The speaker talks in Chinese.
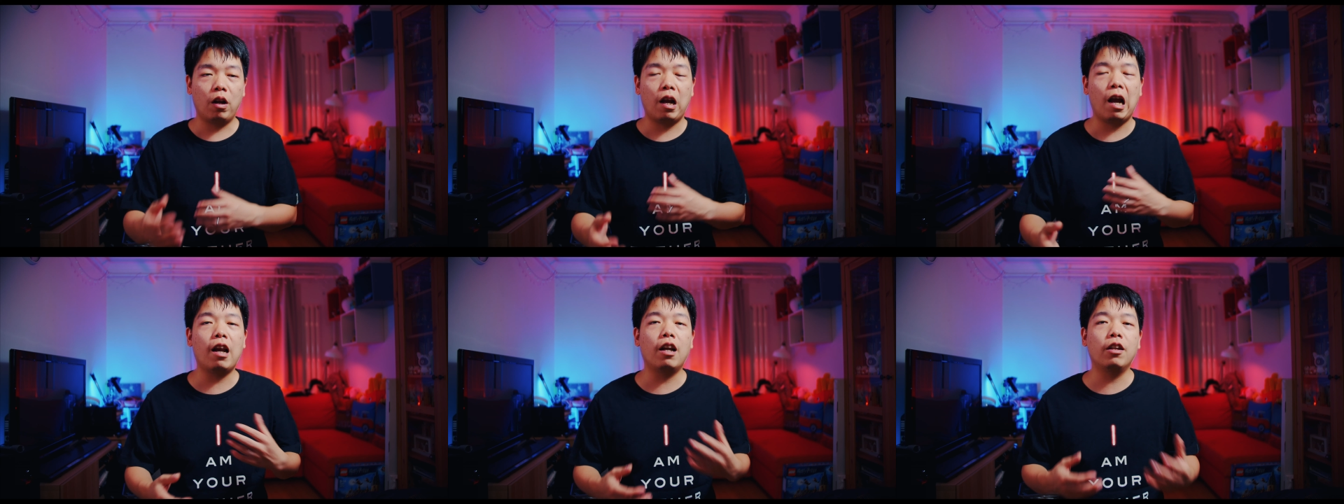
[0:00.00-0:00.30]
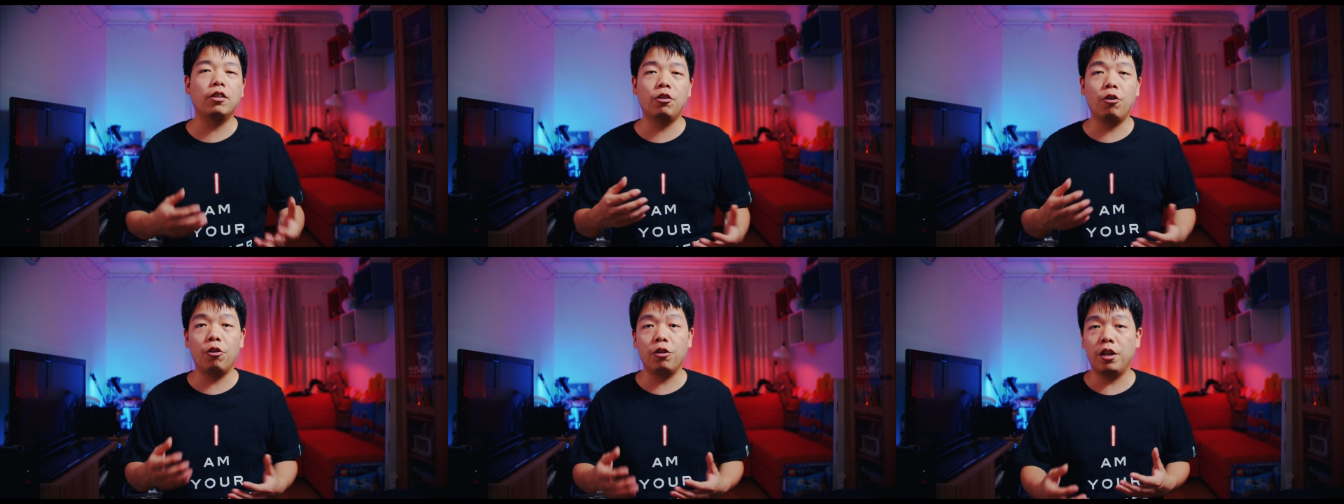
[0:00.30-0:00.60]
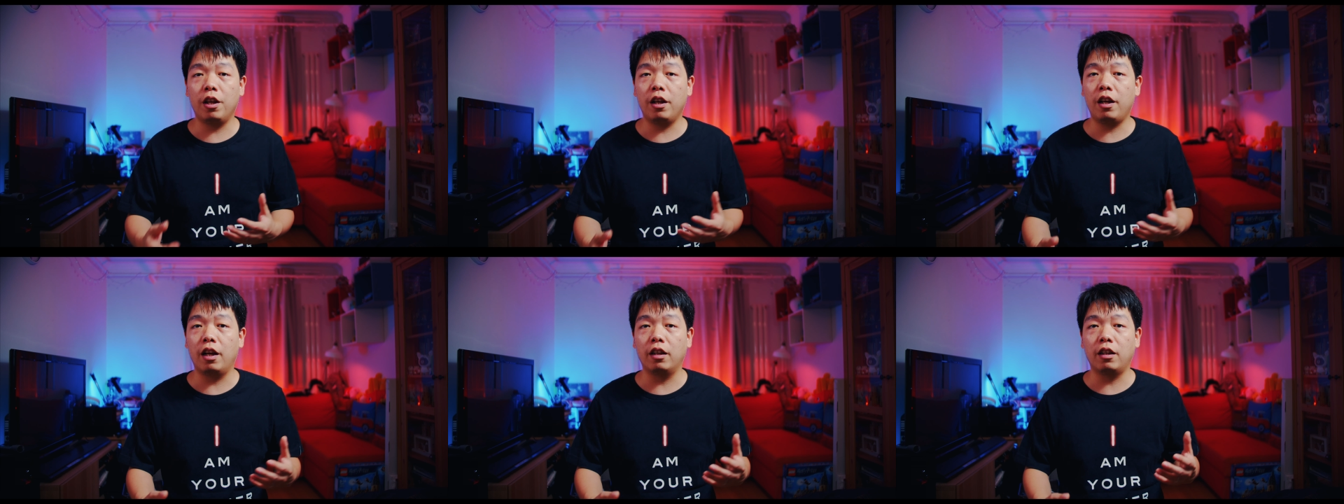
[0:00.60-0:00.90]
看了之后
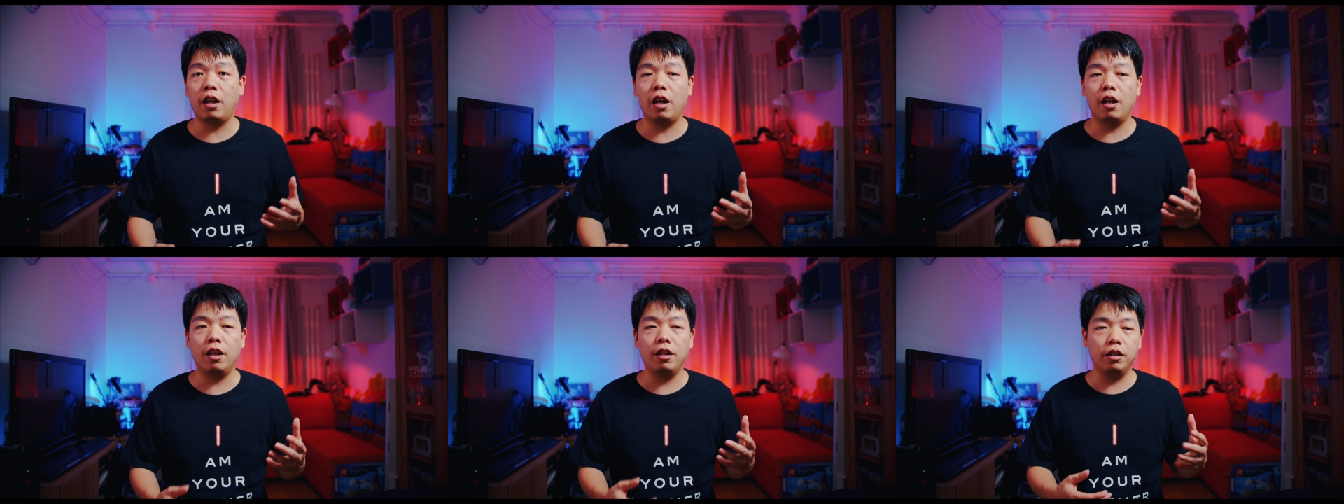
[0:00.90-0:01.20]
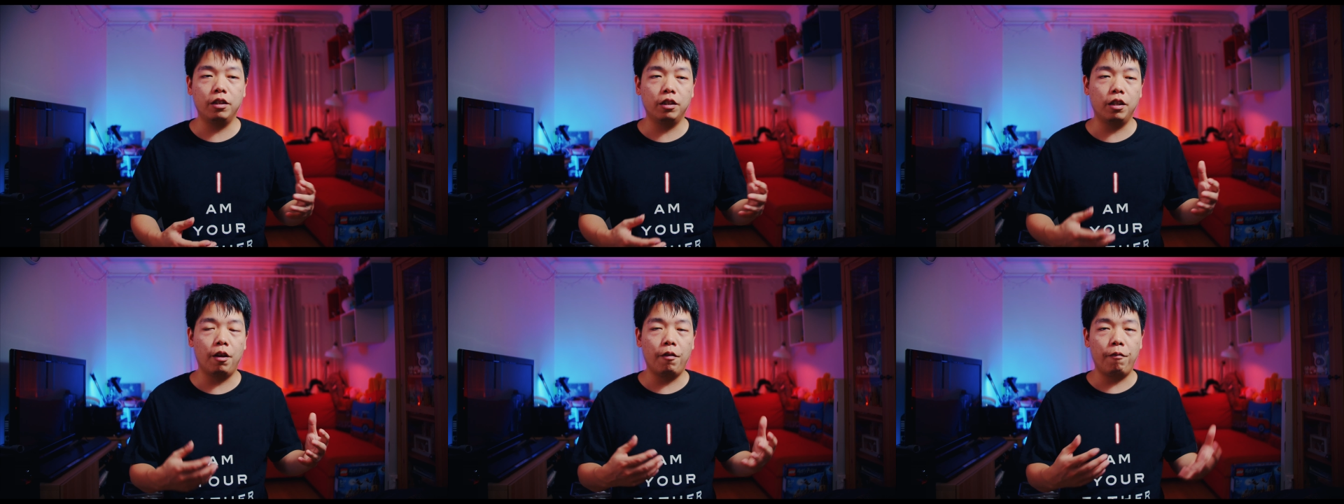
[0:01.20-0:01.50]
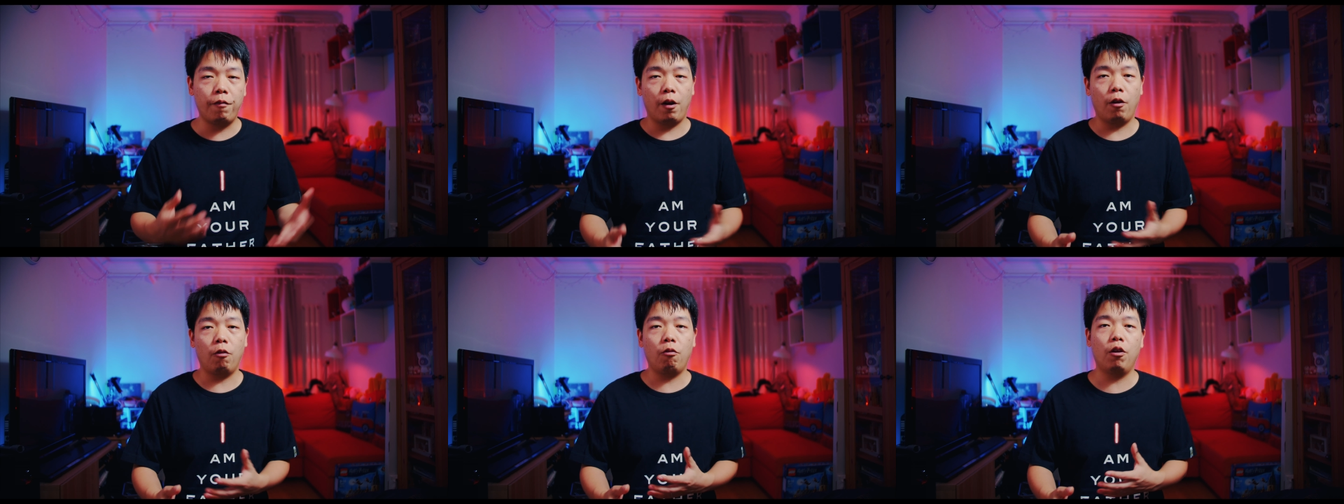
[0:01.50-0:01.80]
也给他了一些
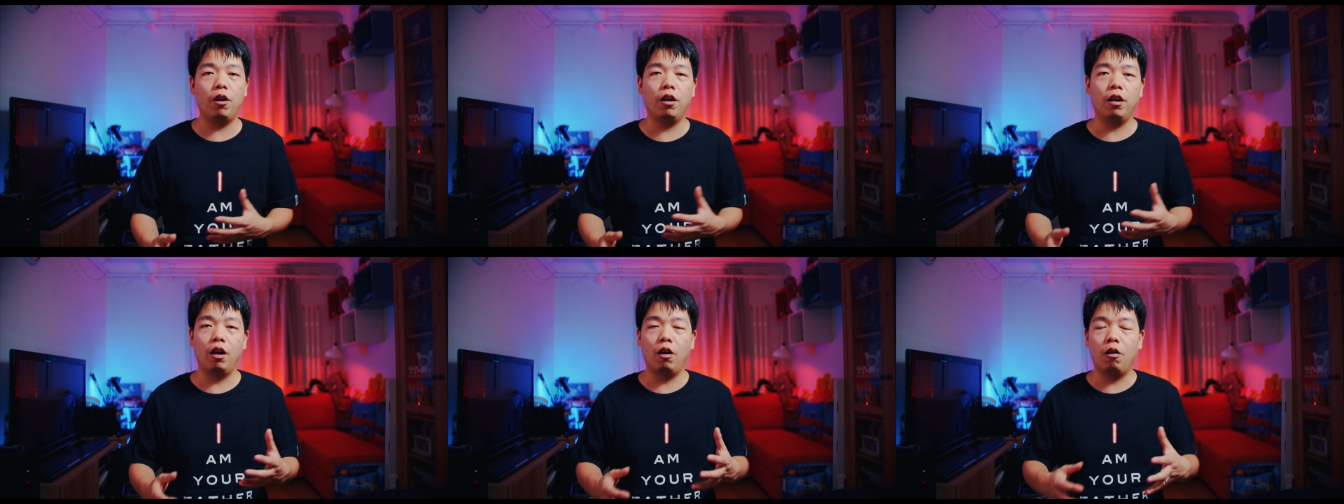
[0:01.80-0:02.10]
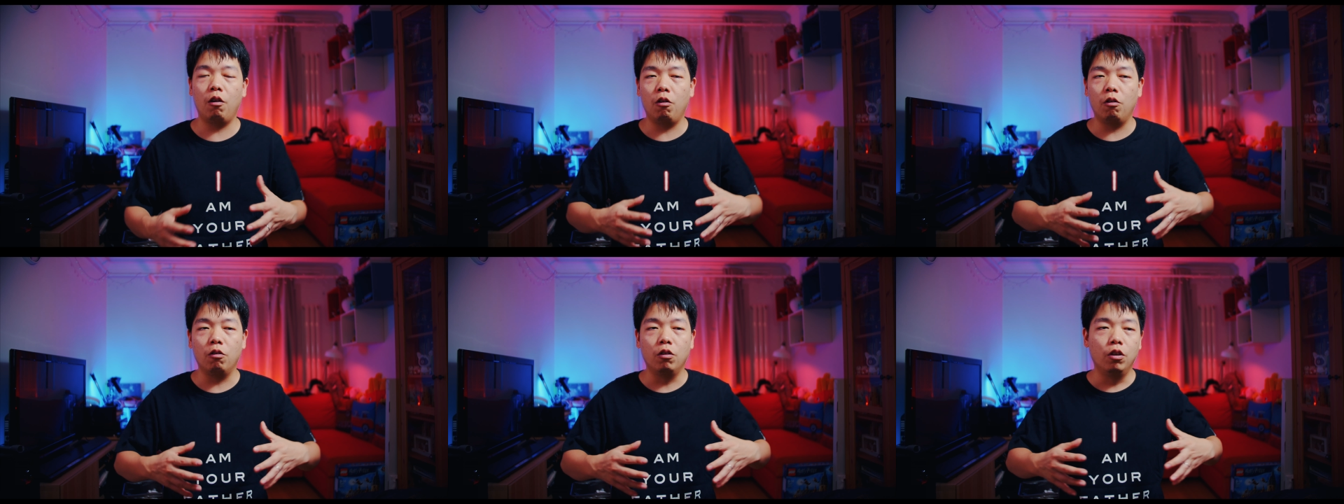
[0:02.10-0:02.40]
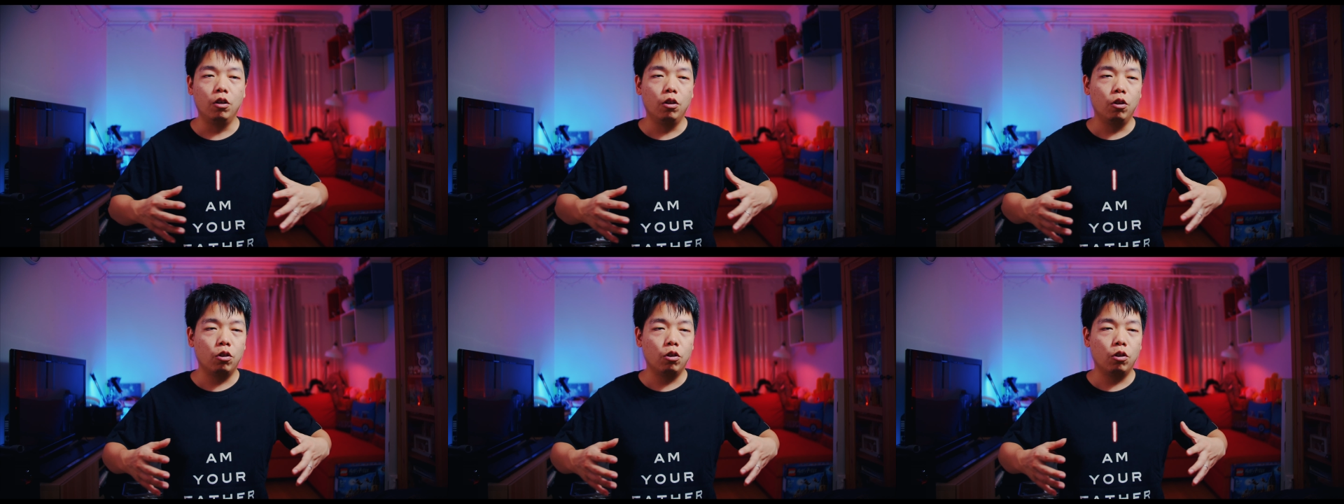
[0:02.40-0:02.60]
反馈，然后